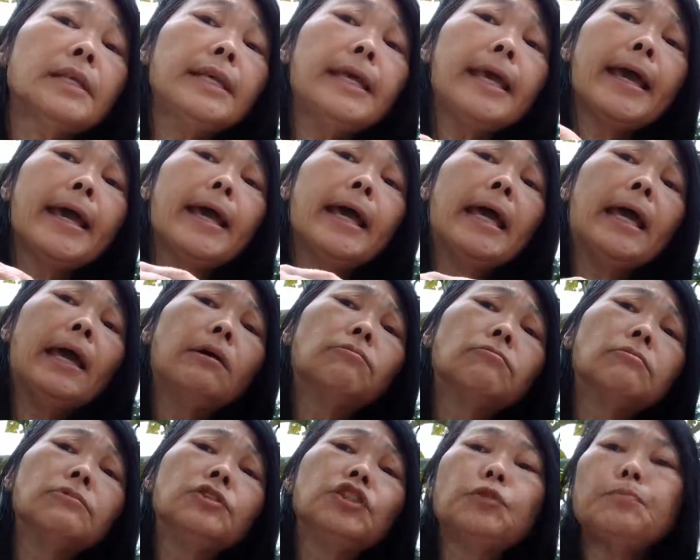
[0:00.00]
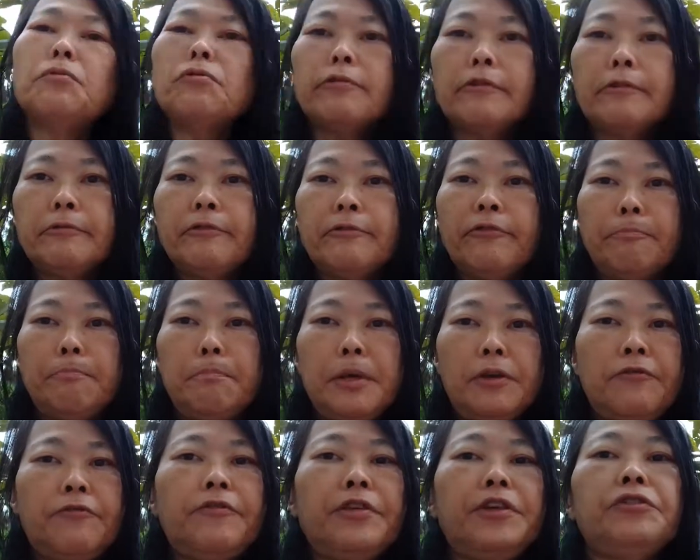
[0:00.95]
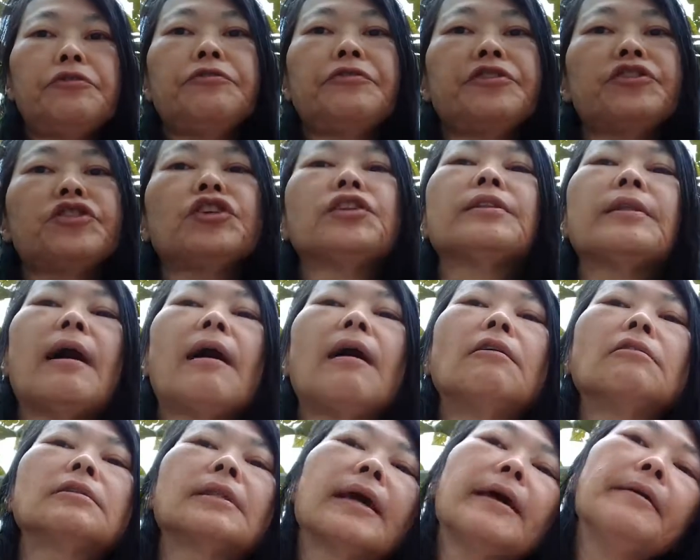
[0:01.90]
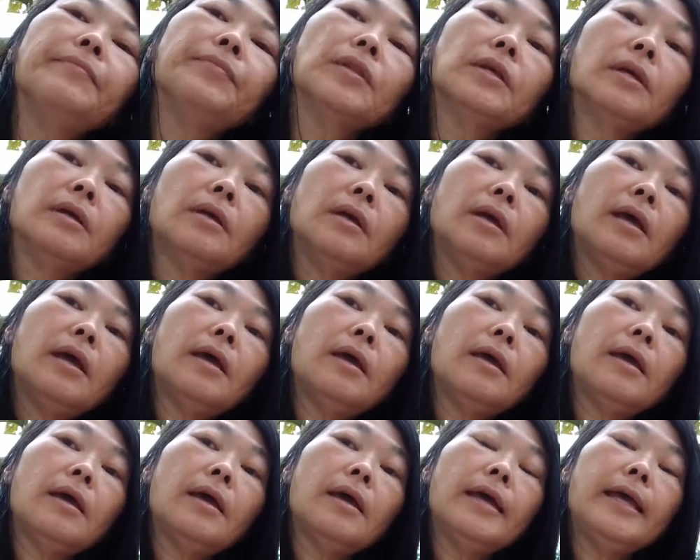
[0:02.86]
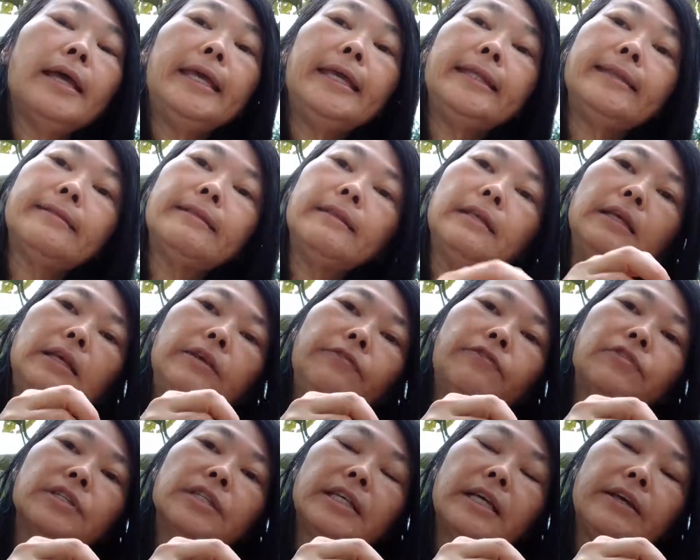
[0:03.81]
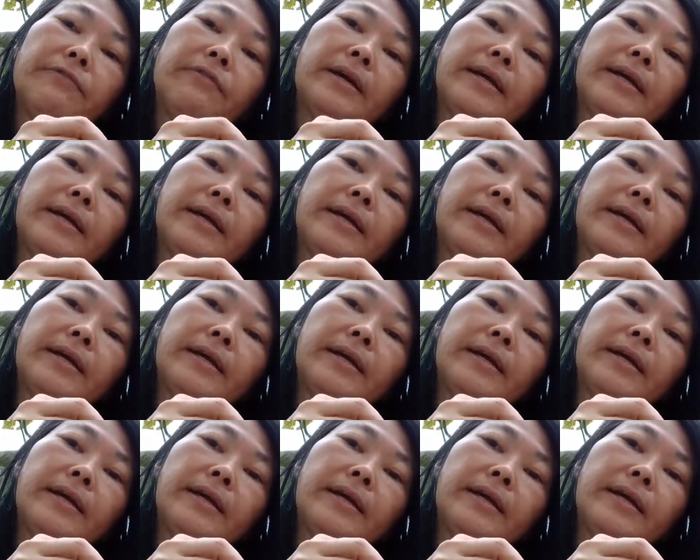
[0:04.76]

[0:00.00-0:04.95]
que é um, tipo um bifinho vegetal, né? É, e, e você